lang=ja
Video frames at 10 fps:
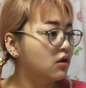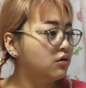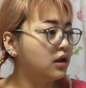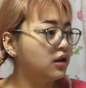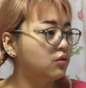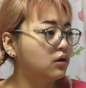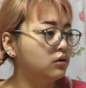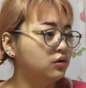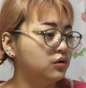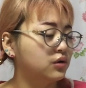普段動画
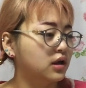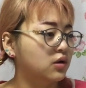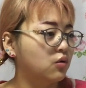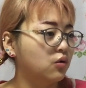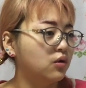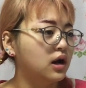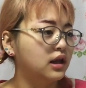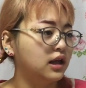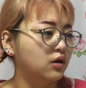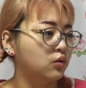を撮るときに心が
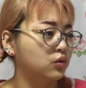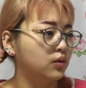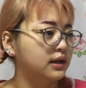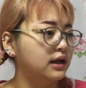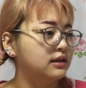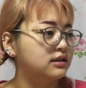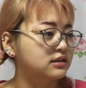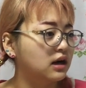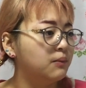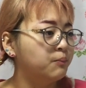けていることは何で
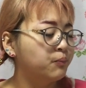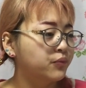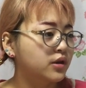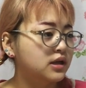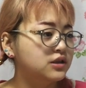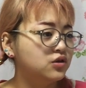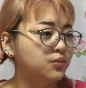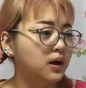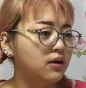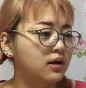すか私
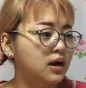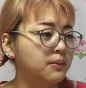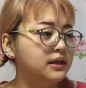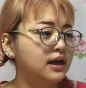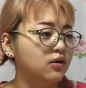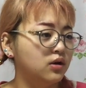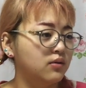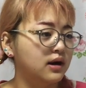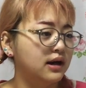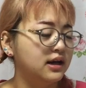の場合は噛まないように
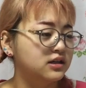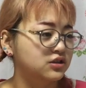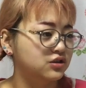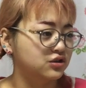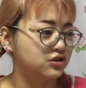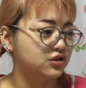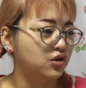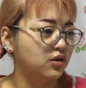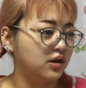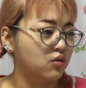分かりやすくする
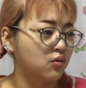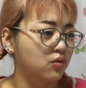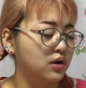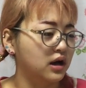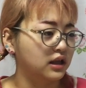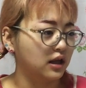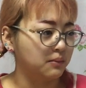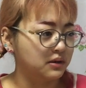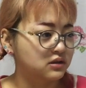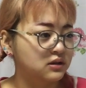ように心がけてい
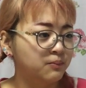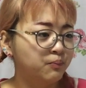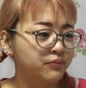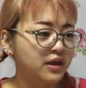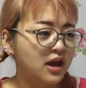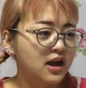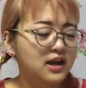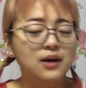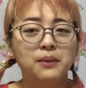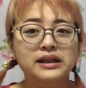ます。
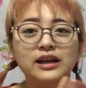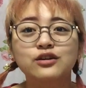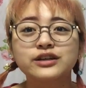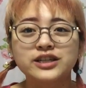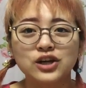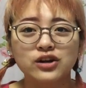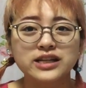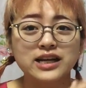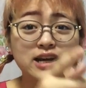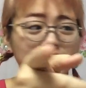いや、全く一緒。
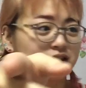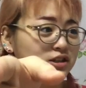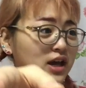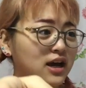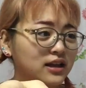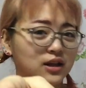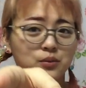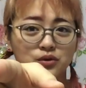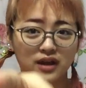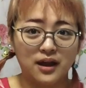さっきからすげえ噛んでる
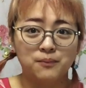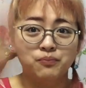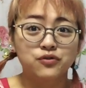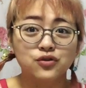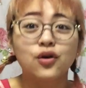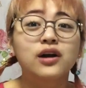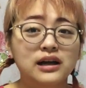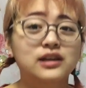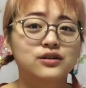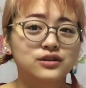もんね。すごい
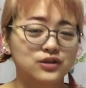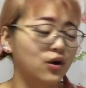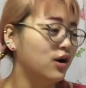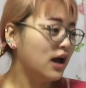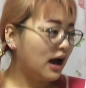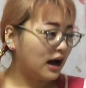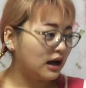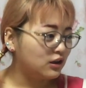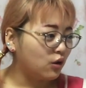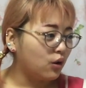噛んでるんですよ。
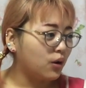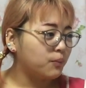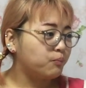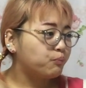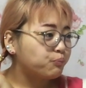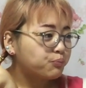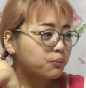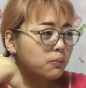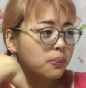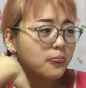あのー、
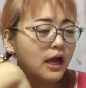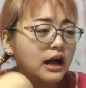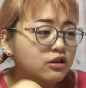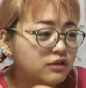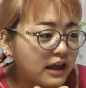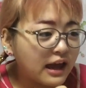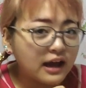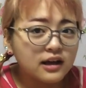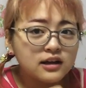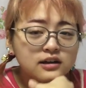あの
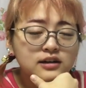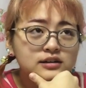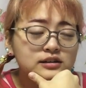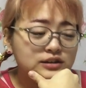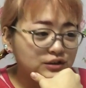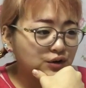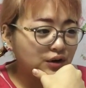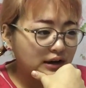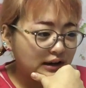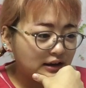ね、す
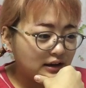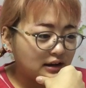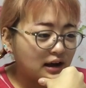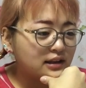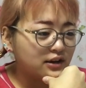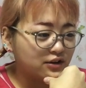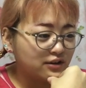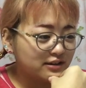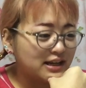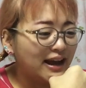ごい噛んでる。
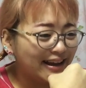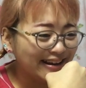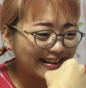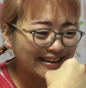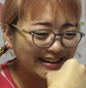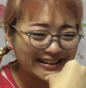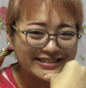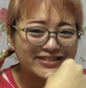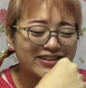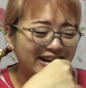さっきから
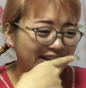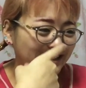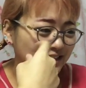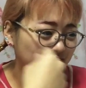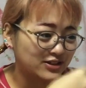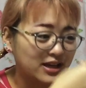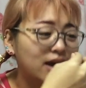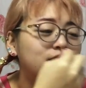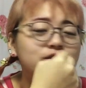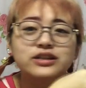すごい噛んでて、すげ
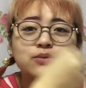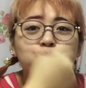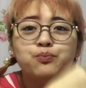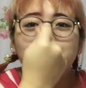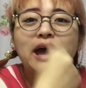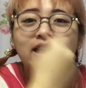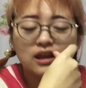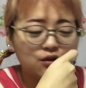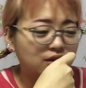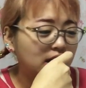え口べーっ
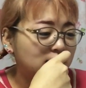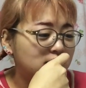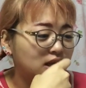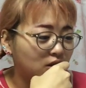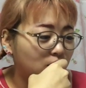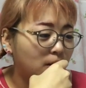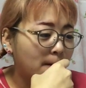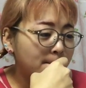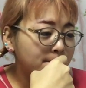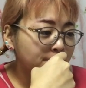て塗ったんですけど、
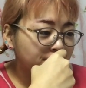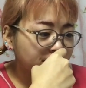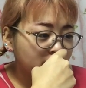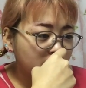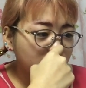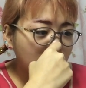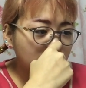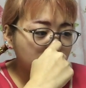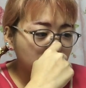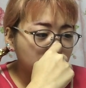普
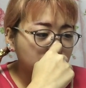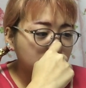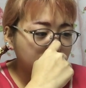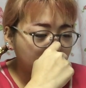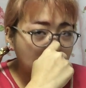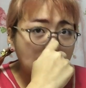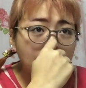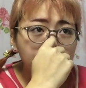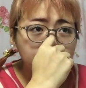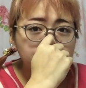段撮るとき
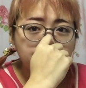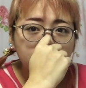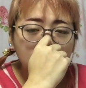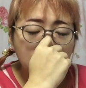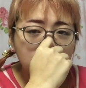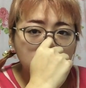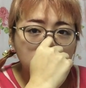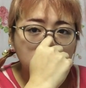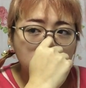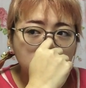は、あ
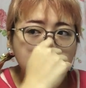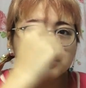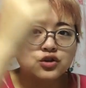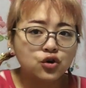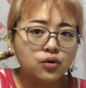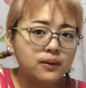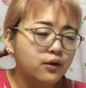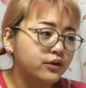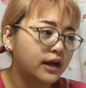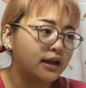のー、まず照
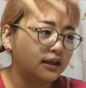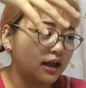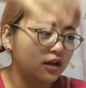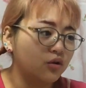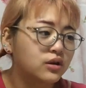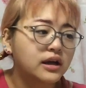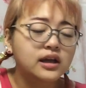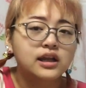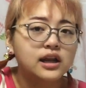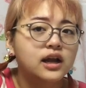明を焚いて、今日焚
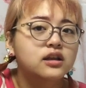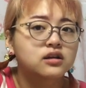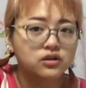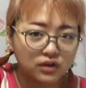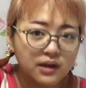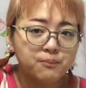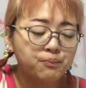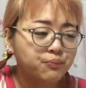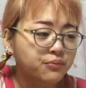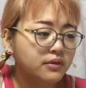けてないんだけどね。
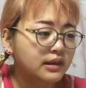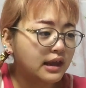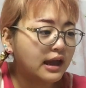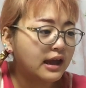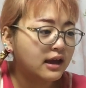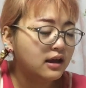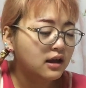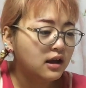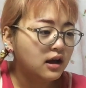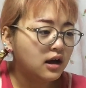で、
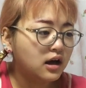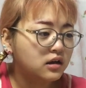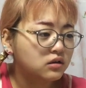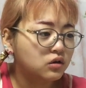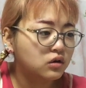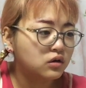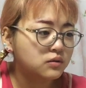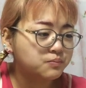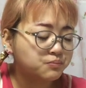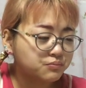あのー、